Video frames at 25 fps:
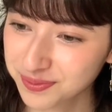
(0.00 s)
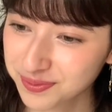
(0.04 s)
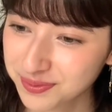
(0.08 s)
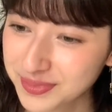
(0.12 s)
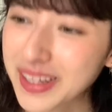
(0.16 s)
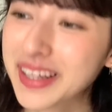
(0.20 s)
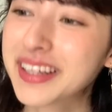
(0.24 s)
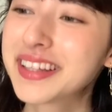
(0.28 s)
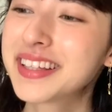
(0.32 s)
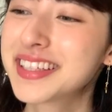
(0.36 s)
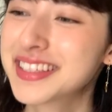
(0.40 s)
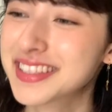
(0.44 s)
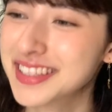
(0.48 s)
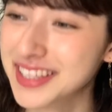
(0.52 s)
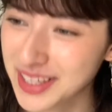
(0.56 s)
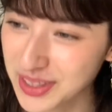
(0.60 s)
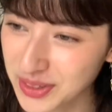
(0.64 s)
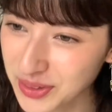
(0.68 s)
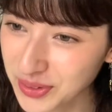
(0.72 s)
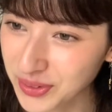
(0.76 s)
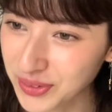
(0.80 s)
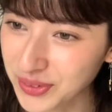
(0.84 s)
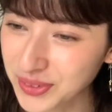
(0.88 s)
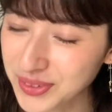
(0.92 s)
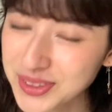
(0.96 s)
なんですけ
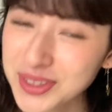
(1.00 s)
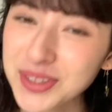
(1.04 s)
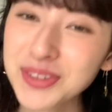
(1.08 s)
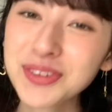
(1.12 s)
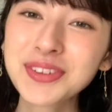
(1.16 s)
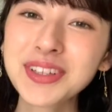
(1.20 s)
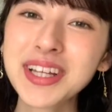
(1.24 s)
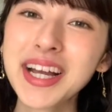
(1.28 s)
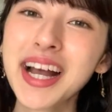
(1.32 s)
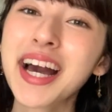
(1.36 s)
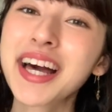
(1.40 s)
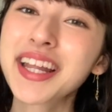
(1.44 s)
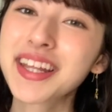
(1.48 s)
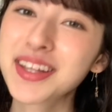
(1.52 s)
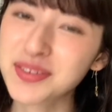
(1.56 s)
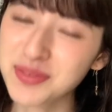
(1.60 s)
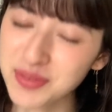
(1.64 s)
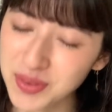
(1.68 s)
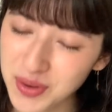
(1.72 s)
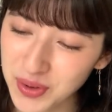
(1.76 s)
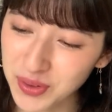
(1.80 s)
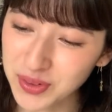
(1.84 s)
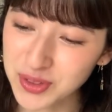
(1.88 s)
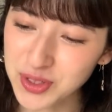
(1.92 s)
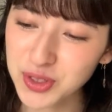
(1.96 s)
ど、その中で
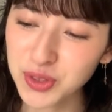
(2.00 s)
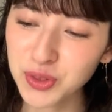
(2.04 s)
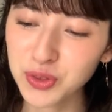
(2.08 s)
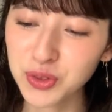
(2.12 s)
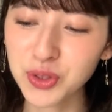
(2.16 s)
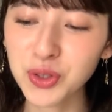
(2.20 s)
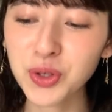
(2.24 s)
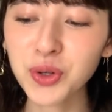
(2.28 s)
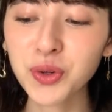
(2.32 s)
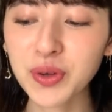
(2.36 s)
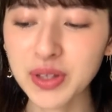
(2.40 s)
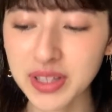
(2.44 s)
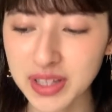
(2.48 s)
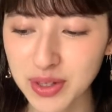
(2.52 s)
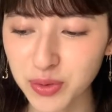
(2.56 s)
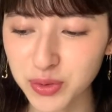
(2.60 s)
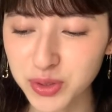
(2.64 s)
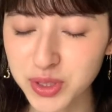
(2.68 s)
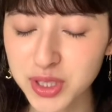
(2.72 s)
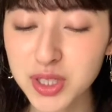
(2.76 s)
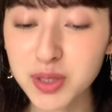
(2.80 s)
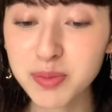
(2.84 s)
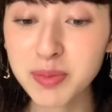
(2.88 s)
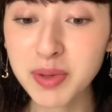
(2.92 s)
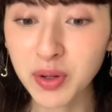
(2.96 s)
もちょっと今日はね、お
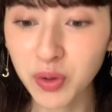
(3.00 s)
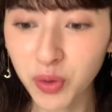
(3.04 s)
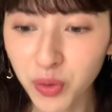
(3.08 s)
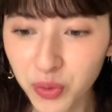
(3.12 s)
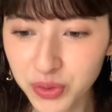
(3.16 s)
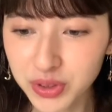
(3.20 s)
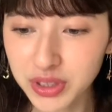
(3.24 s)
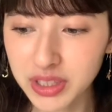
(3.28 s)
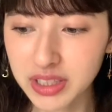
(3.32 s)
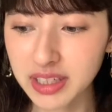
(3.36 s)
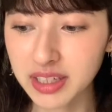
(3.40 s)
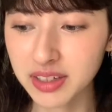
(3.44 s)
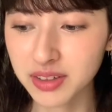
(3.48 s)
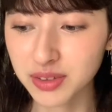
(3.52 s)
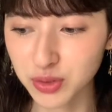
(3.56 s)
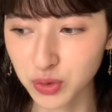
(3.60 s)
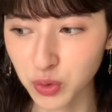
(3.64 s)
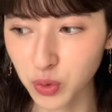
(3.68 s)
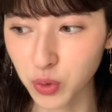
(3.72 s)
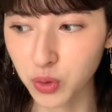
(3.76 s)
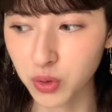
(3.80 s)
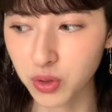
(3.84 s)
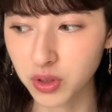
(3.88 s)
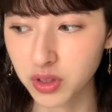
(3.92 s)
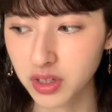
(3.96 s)
すすめの本ってなる
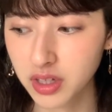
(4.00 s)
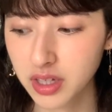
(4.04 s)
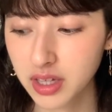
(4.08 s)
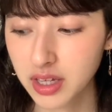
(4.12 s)
と、